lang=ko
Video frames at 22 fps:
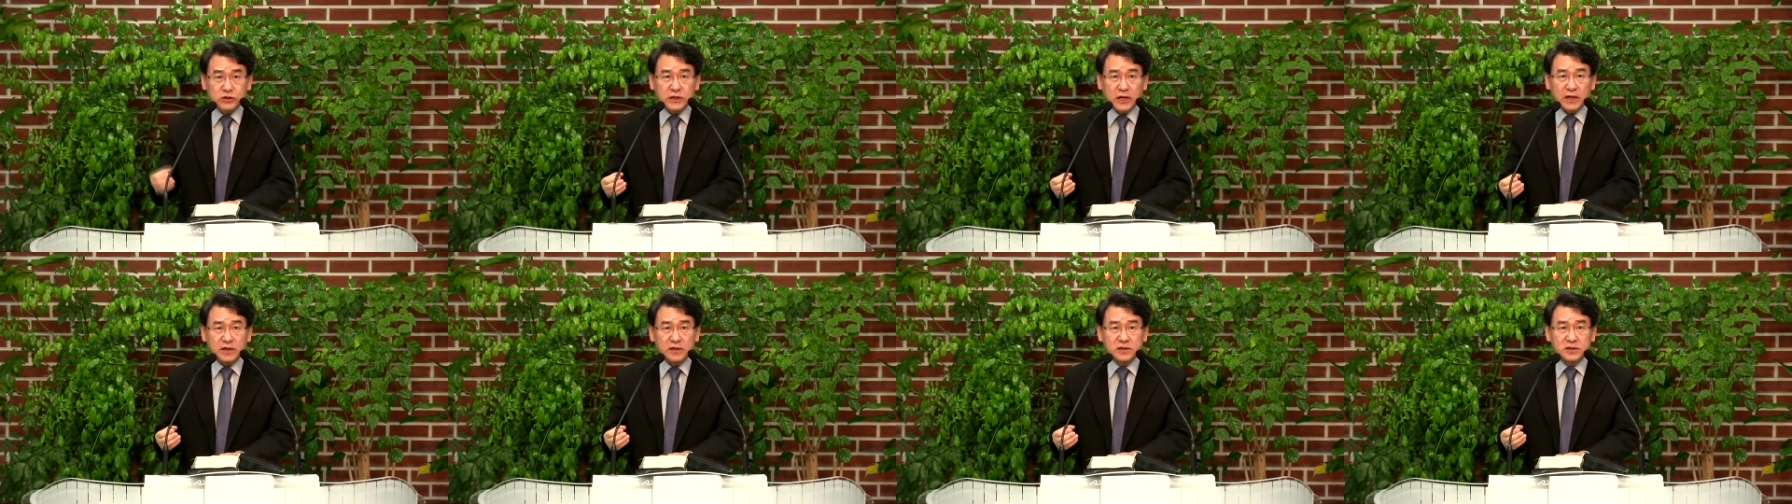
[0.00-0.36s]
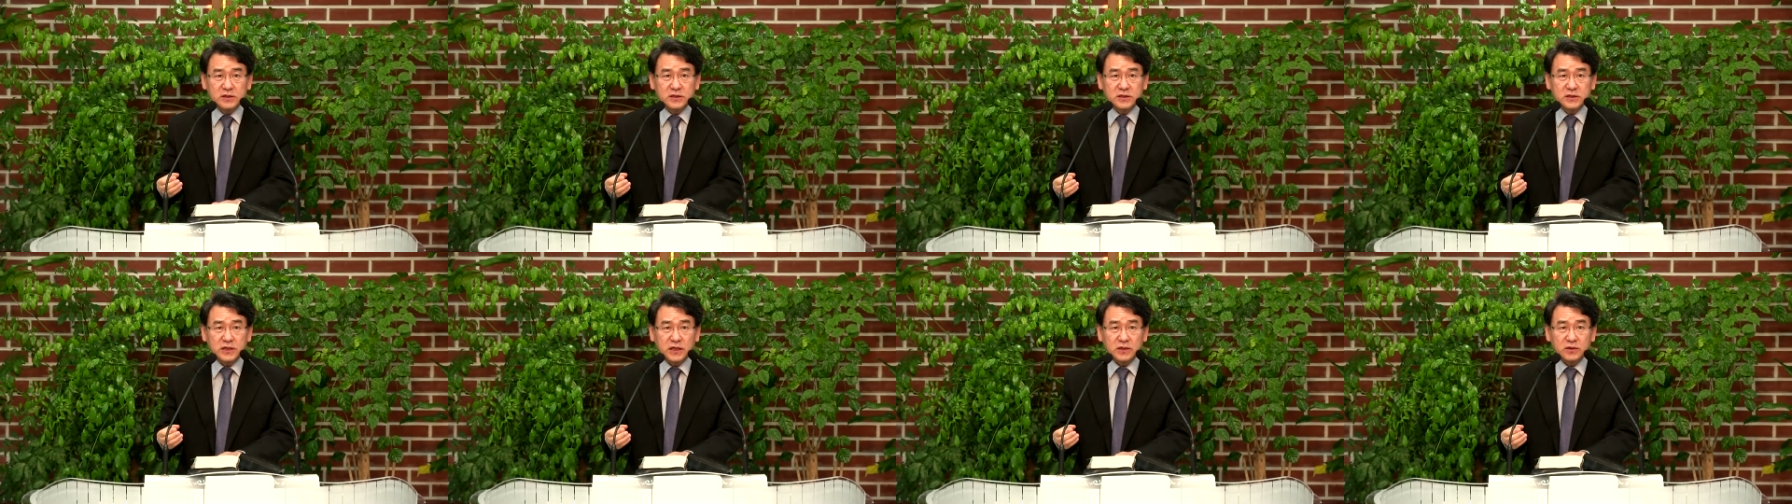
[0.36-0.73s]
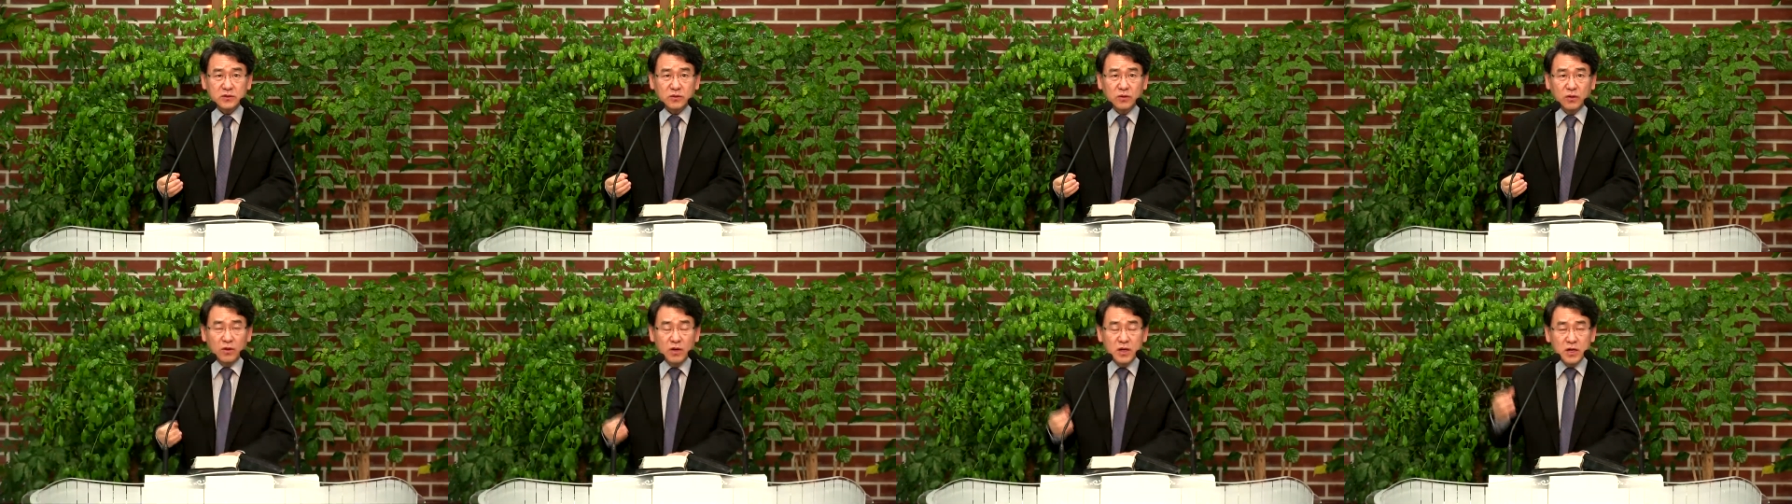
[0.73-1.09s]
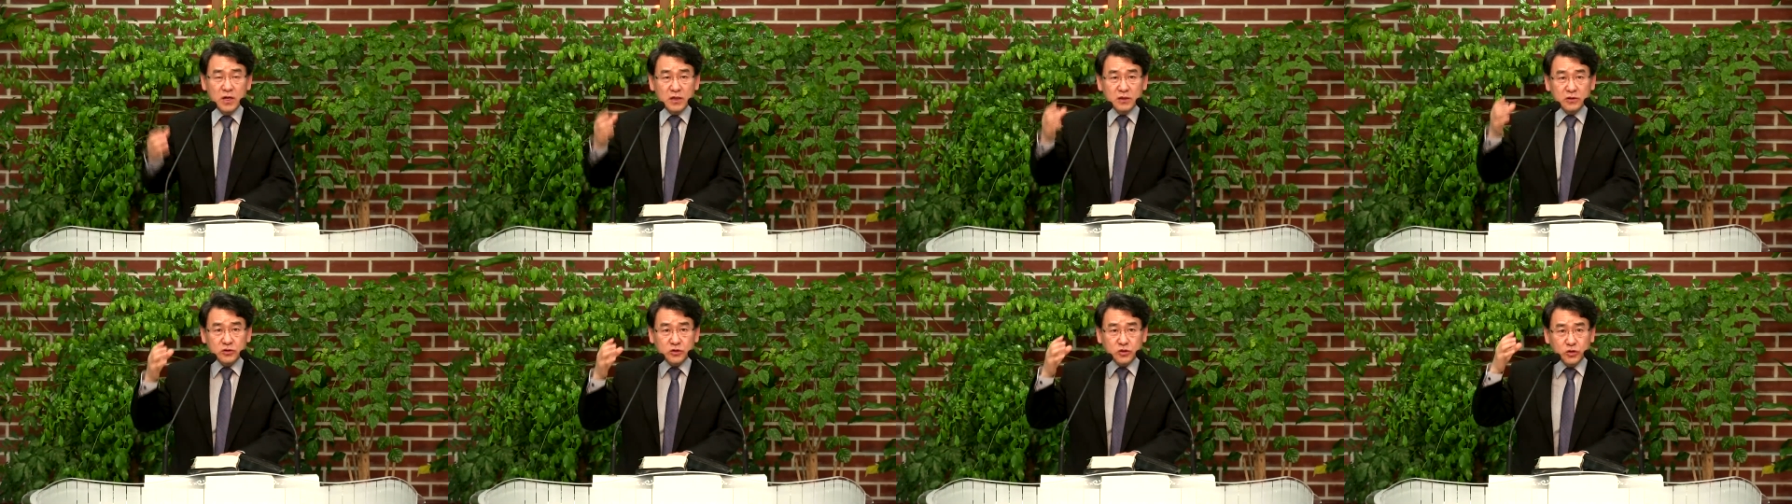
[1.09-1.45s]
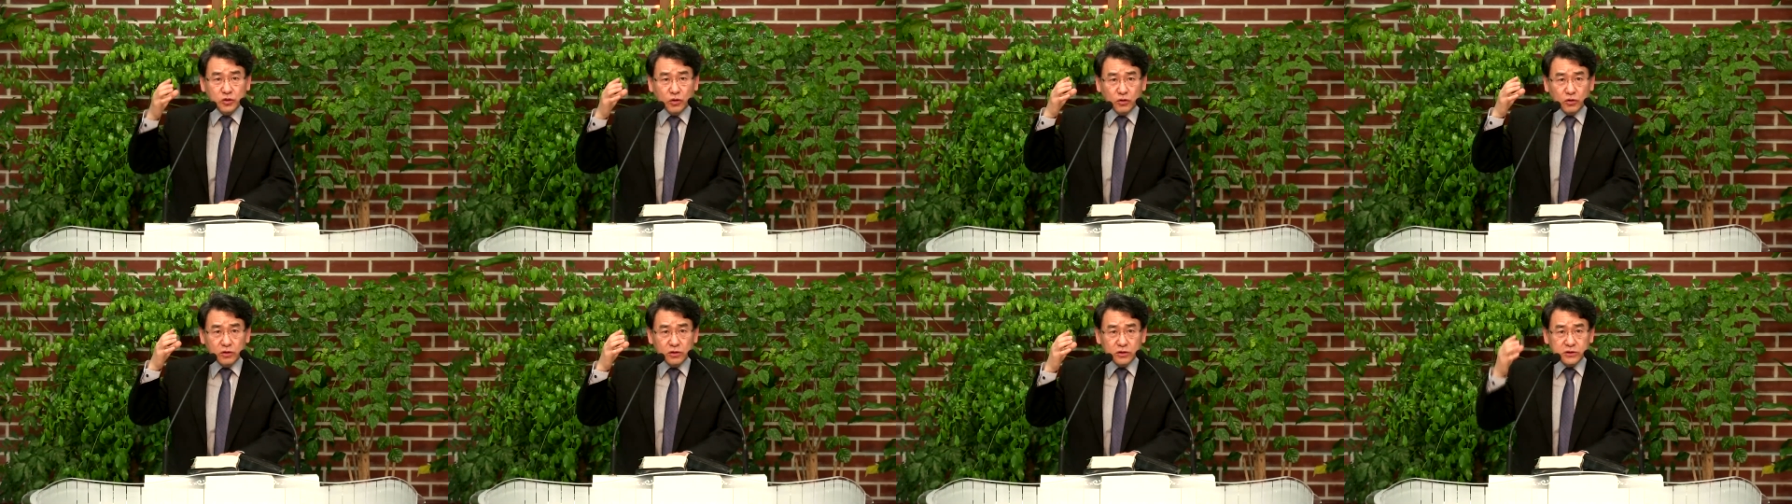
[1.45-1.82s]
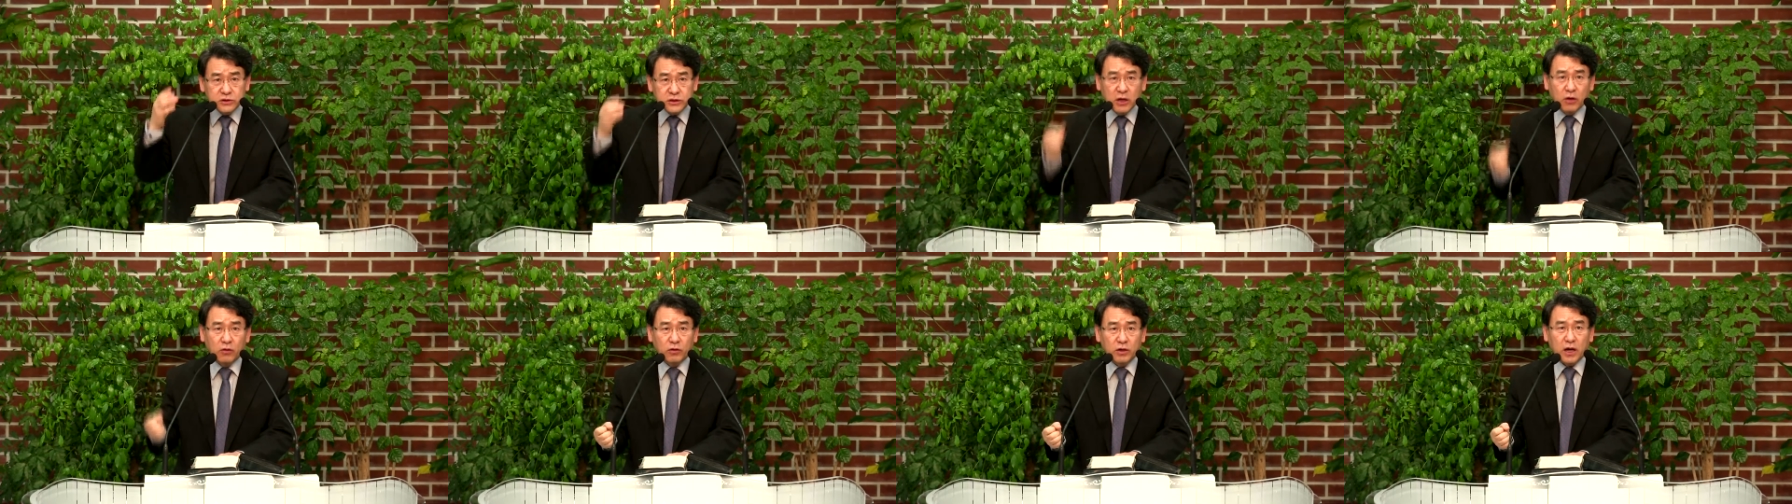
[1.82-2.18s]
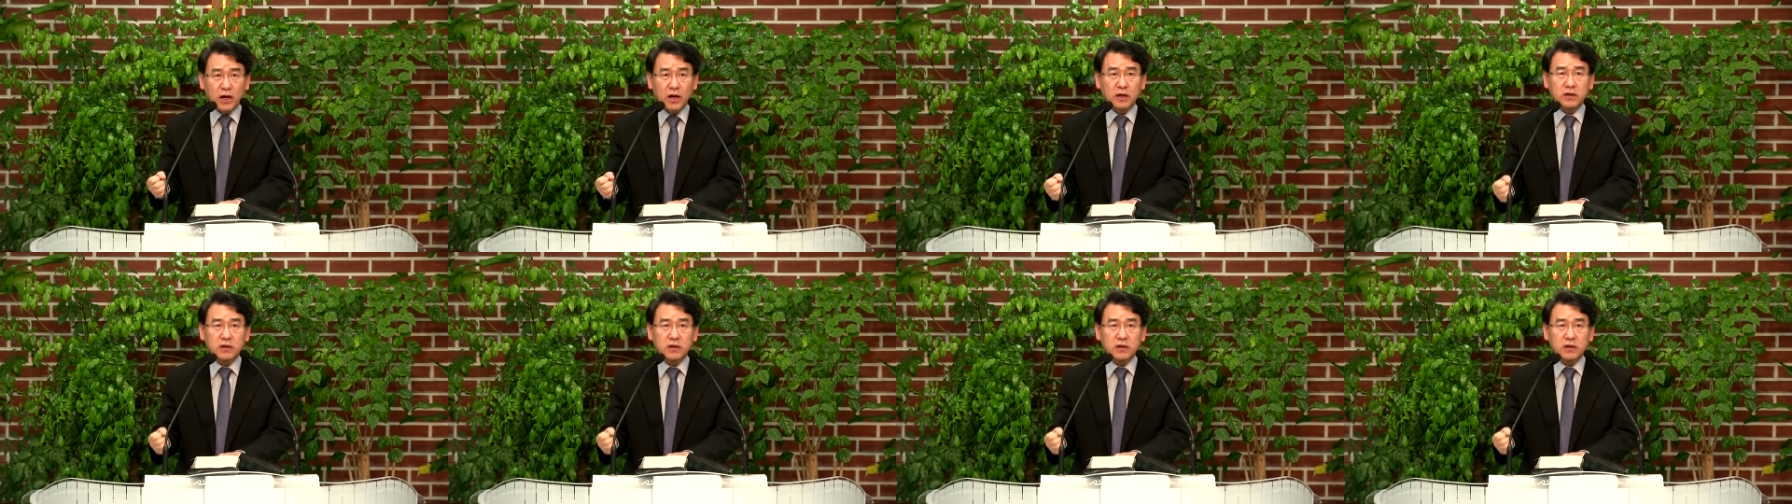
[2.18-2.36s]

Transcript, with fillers: 않을지라도 수요를 채워라.